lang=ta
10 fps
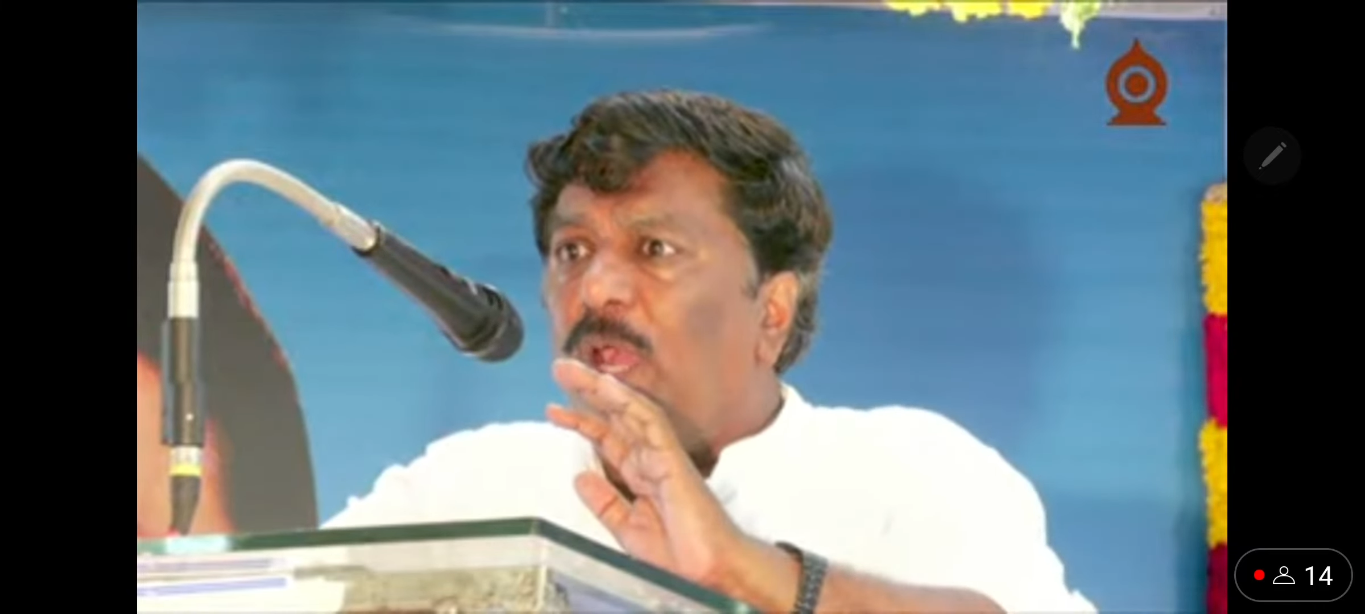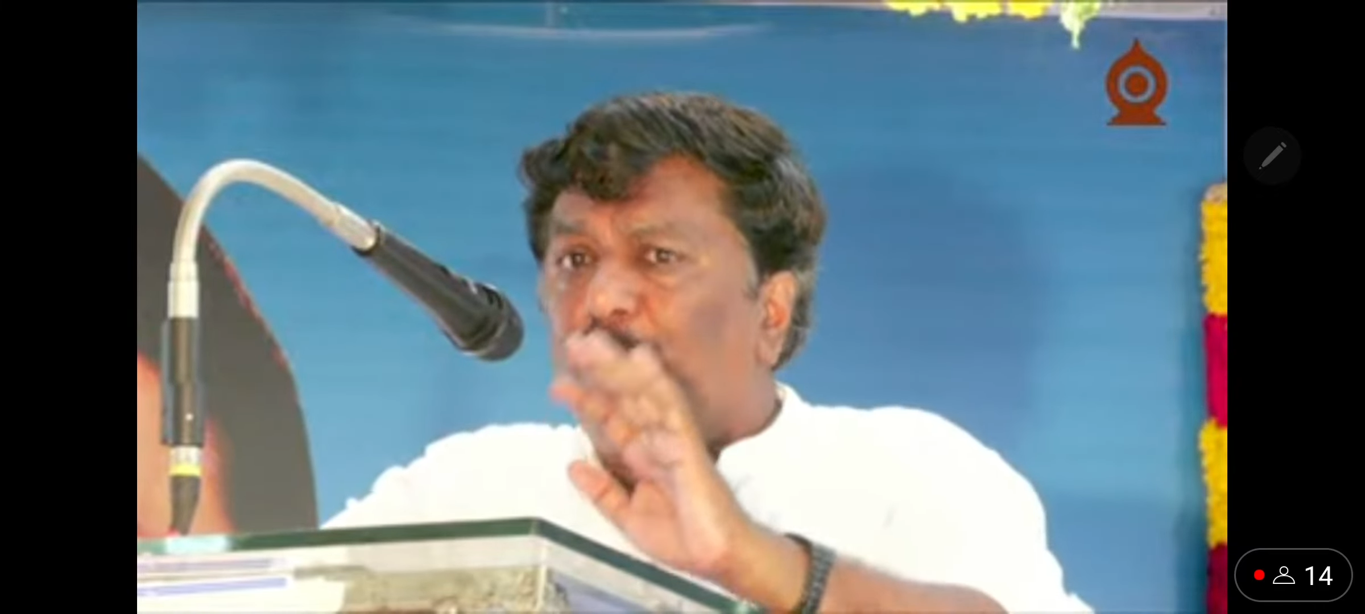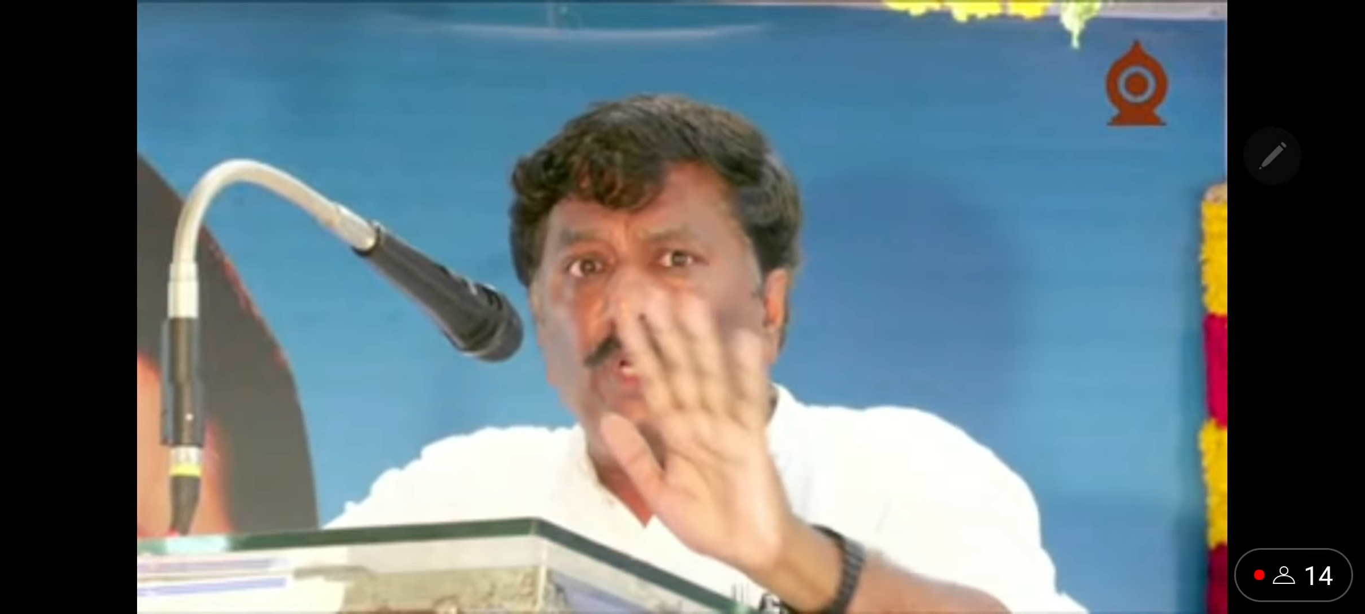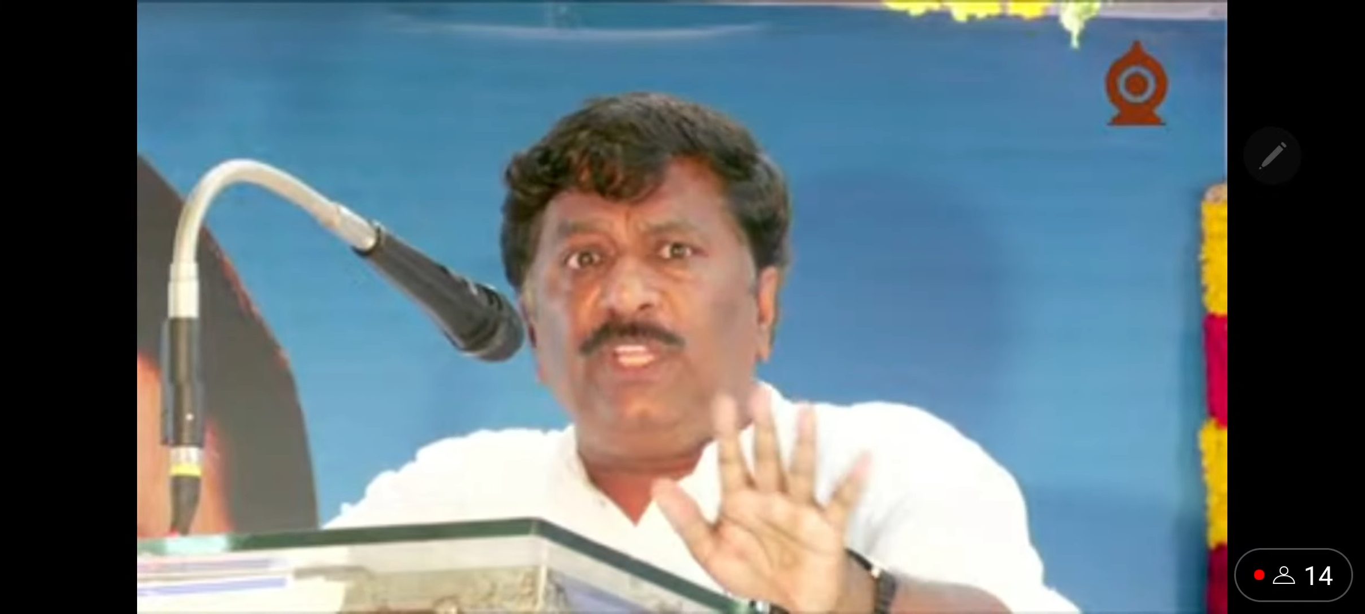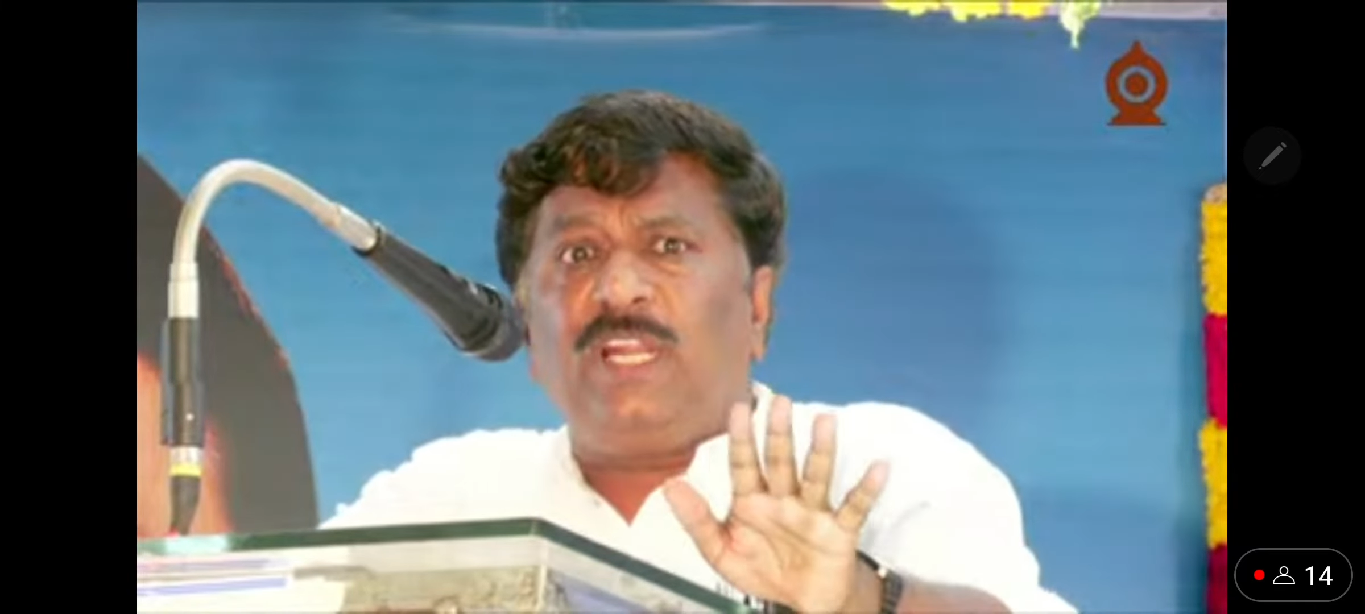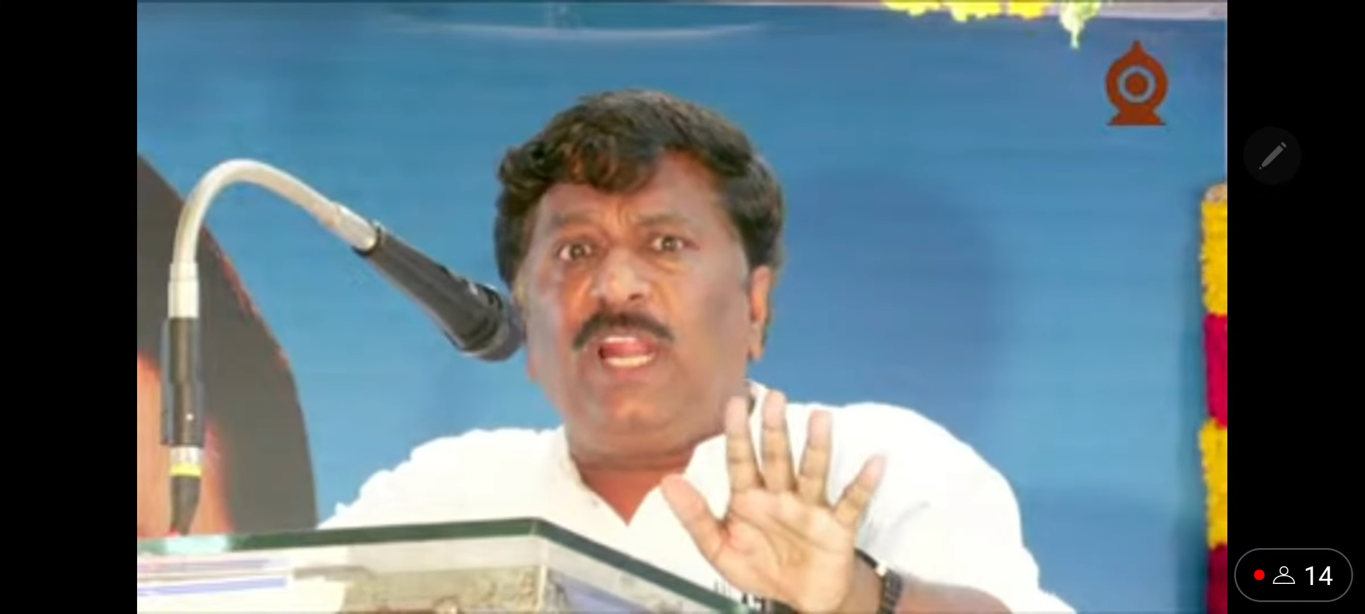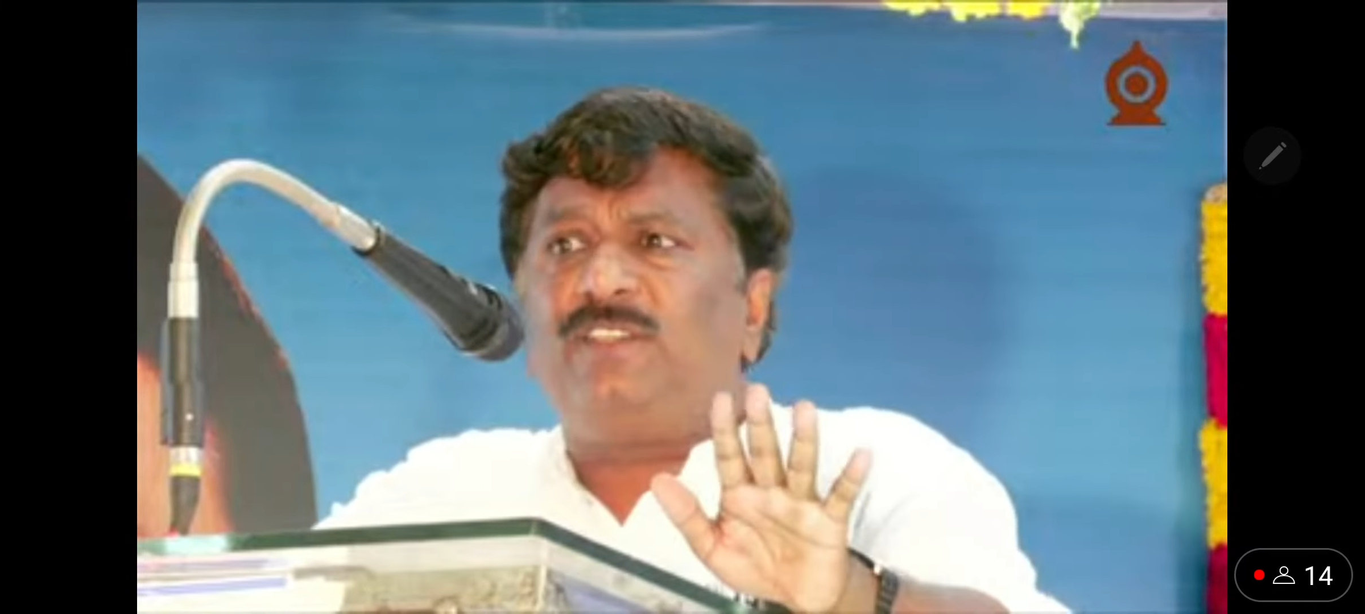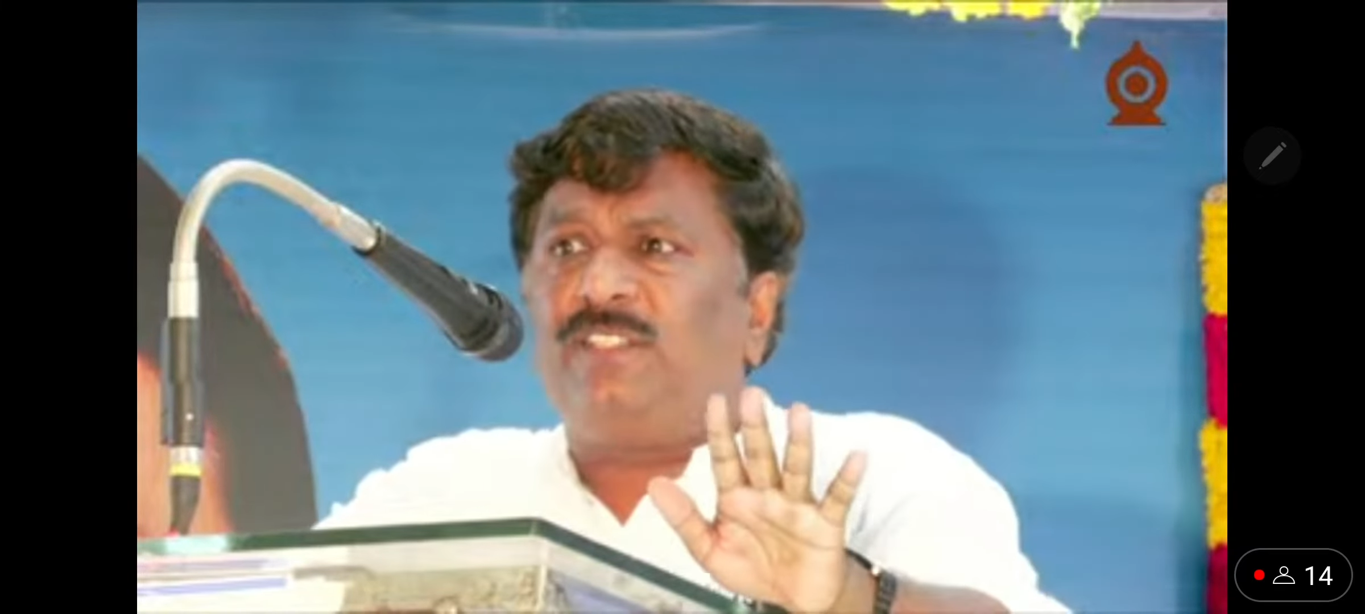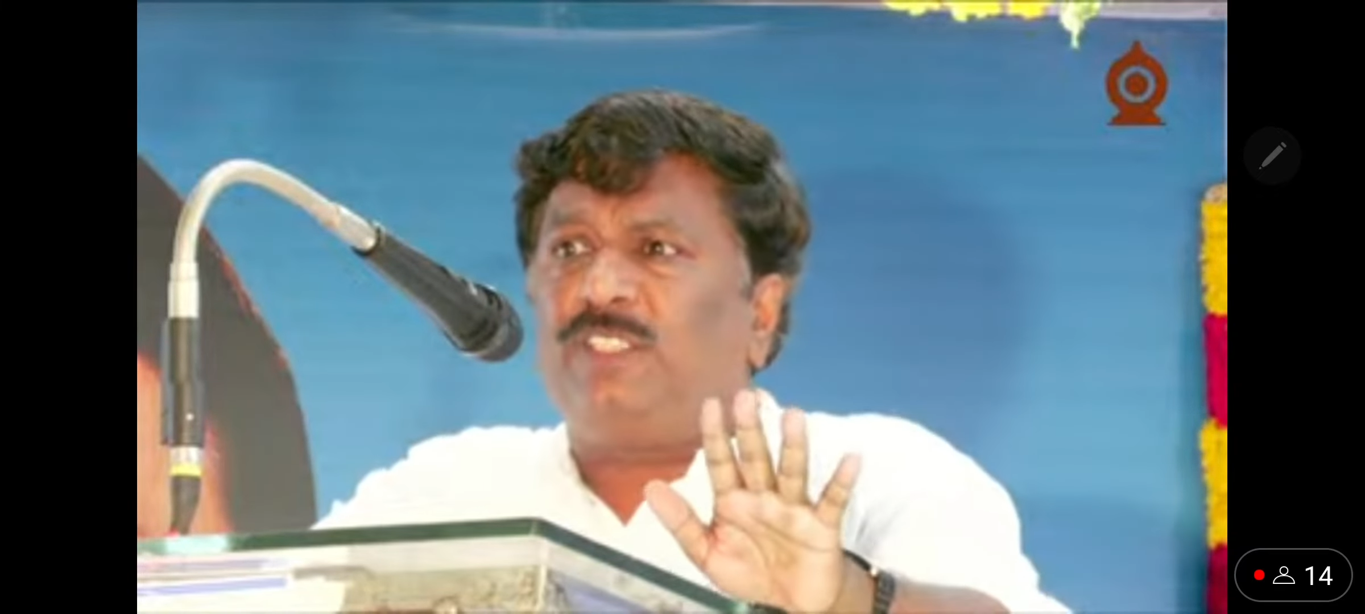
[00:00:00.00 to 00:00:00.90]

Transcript: அப்பொழுது நான்